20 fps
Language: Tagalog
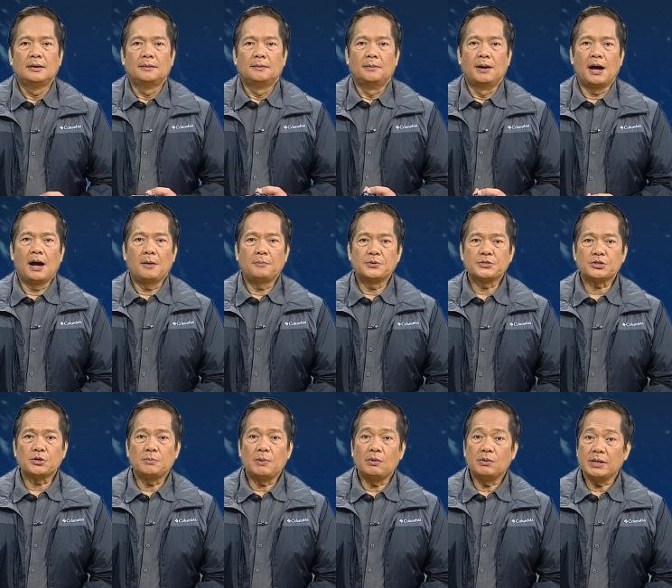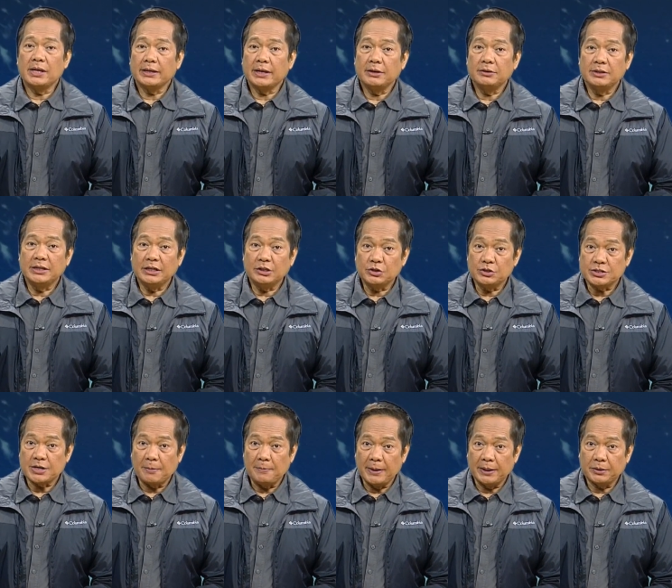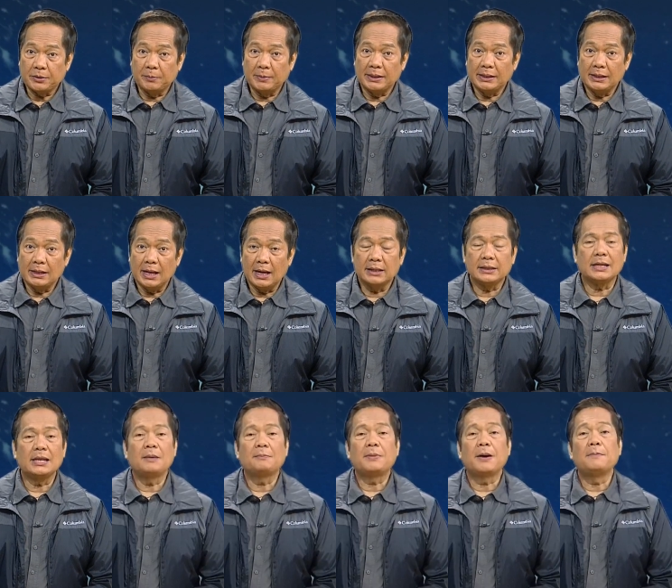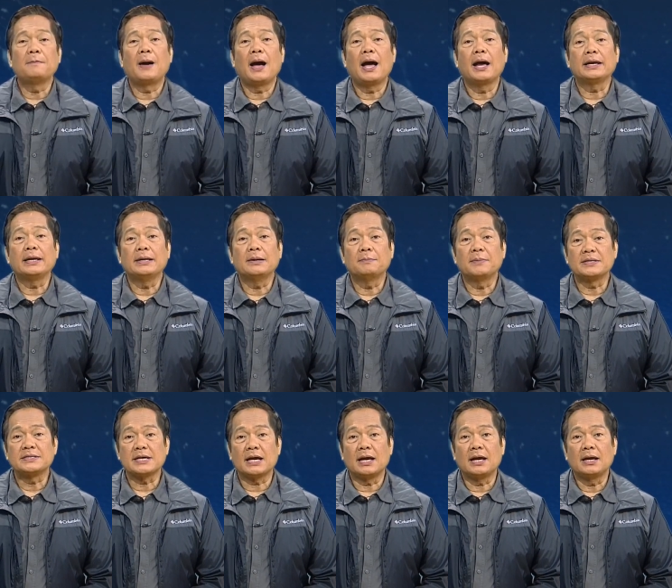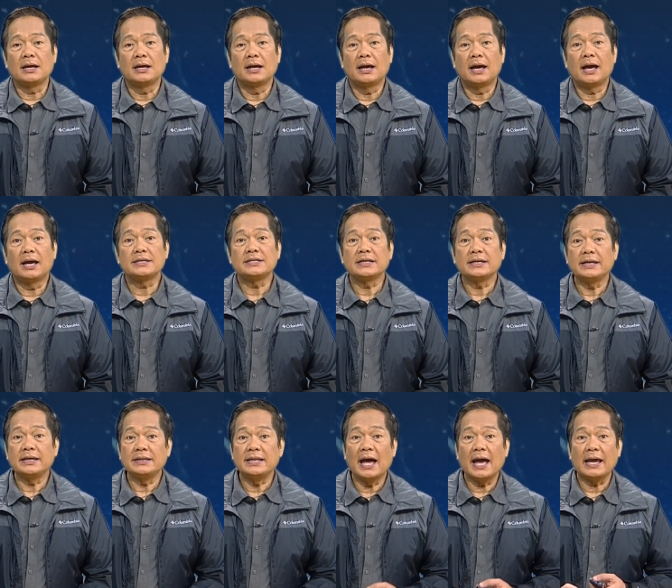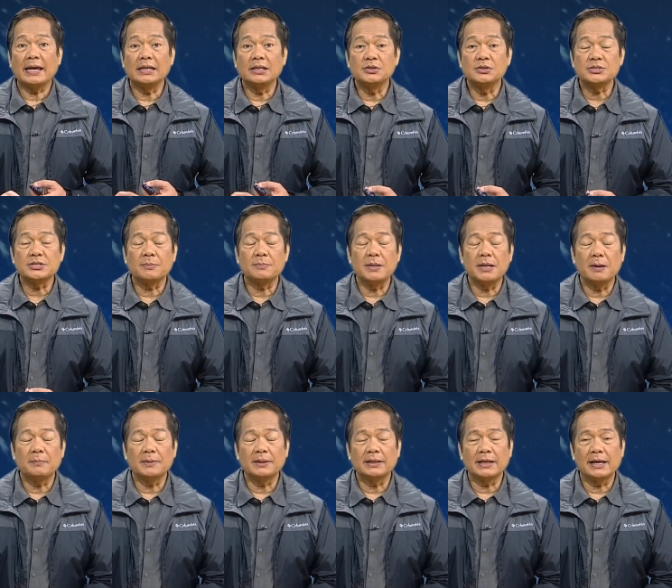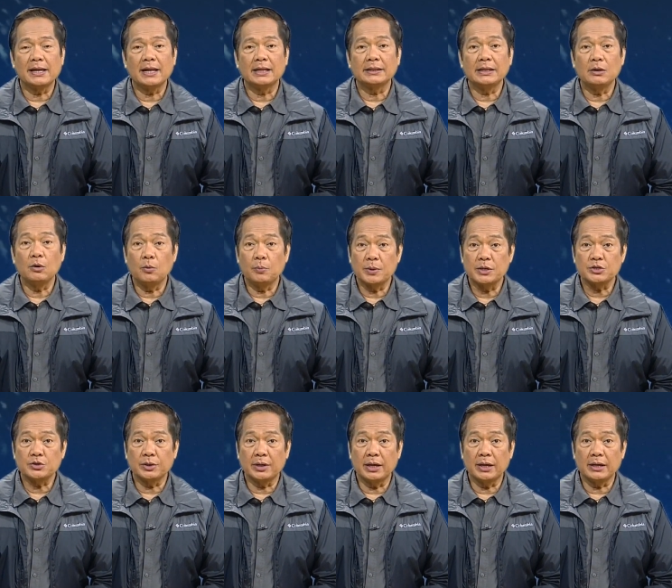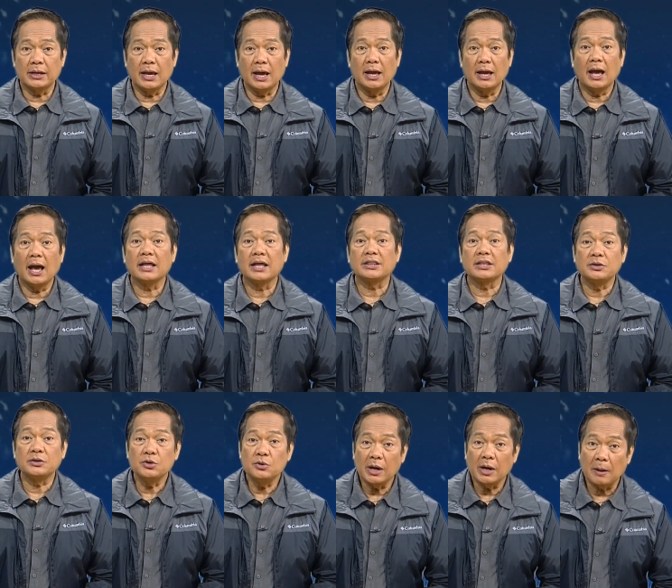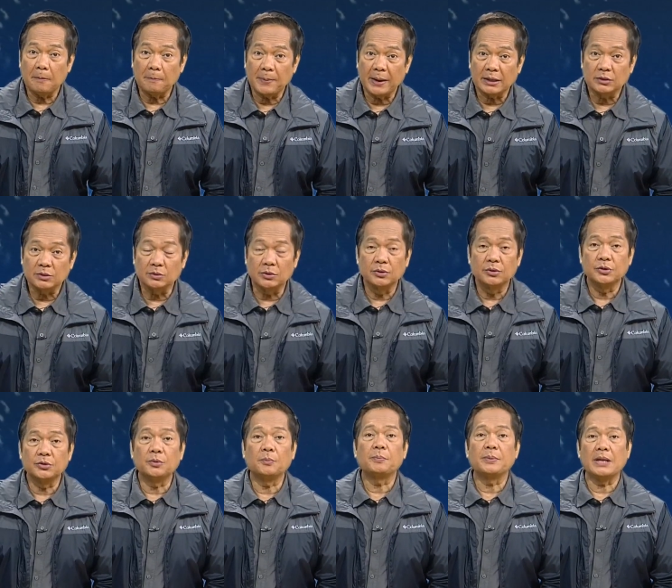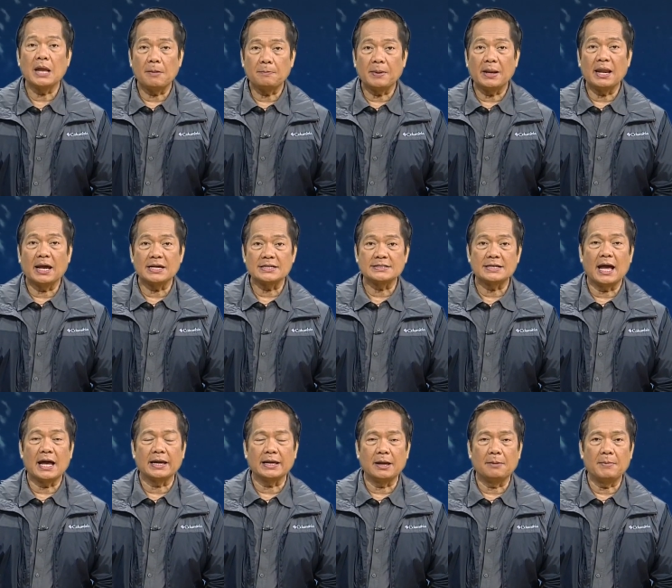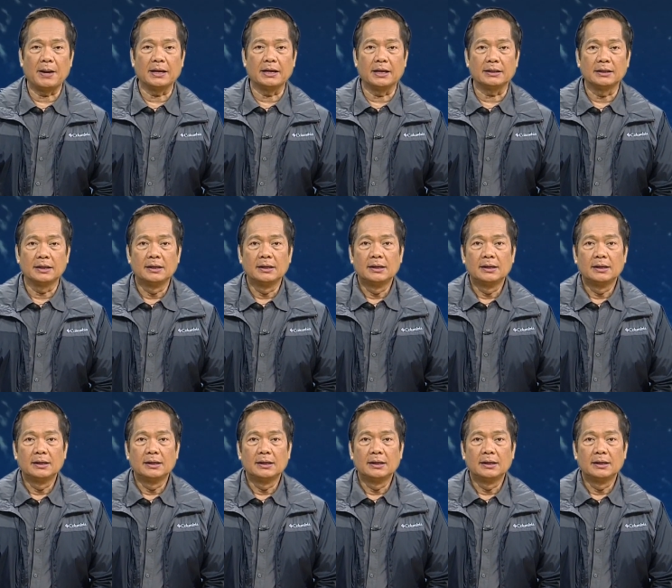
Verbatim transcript: Mga kapuso, maulan ngayon dito sa Metro Manila at ilang pang bahagi ng bansa. At yan ay dahil doon sa binapantayan nating low pressure area at yung epekto ng pinapalakas na hangin bagat.